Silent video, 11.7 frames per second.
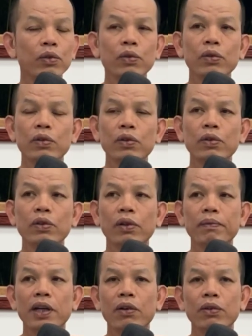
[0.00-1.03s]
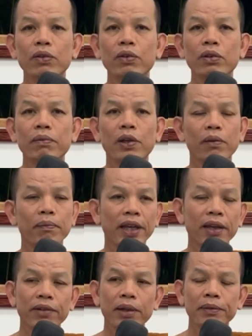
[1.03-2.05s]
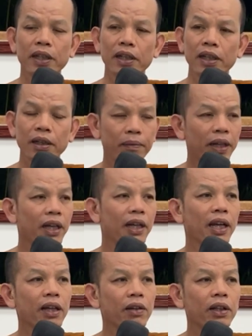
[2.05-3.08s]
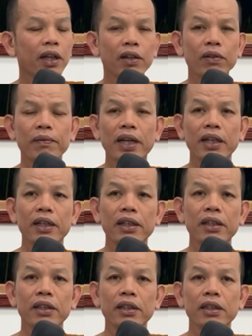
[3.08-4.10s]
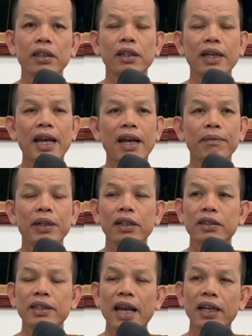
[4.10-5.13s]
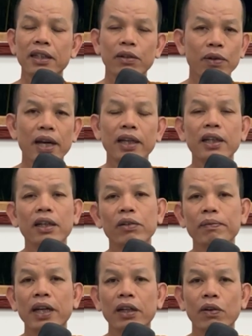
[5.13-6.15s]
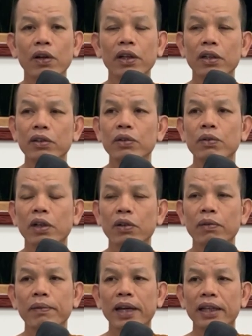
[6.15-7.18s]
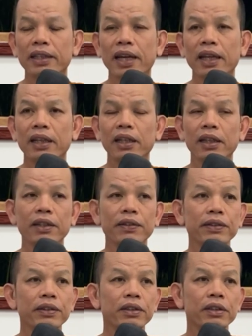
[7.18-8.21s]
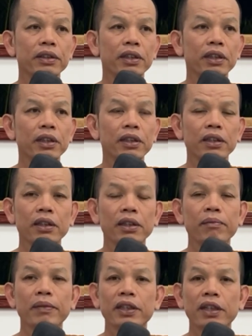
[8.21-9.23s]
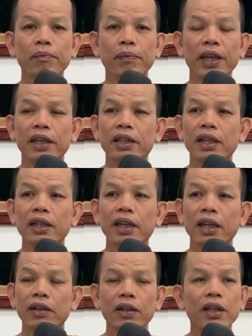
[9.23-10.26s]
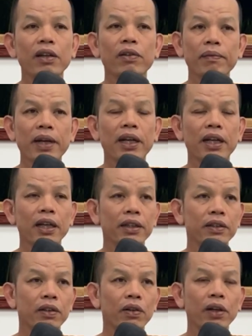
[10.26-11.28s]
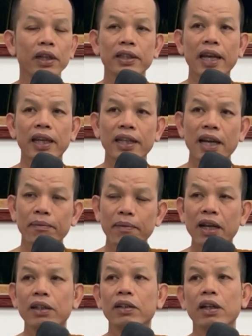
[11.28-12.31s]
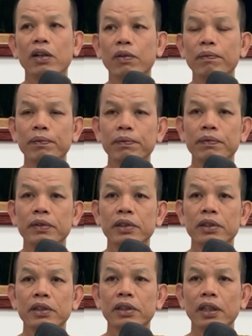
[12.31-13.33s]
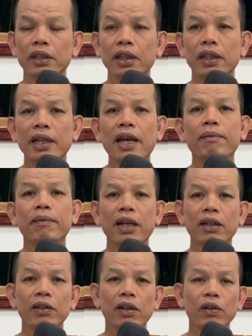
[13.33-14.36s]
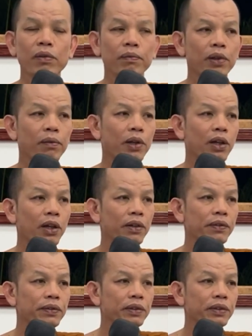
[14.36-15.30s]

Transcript: ดูรู้ลมเข้ารู้ลมออกแม้ว่า มันจะเดินไปทางไหนก็เรื่องของมันนี่ขา มันจะซ้ายจะขวาเรื่องของมัน ขอให้เราอยู่กับลมหายใจนี่มันจะเป๋จะไงก็เรื่องของมันล่ะ ขอให้ใจตั้งมั่นอยู่กับลม สติตั้งมั่นอยู่กับลมก็พอ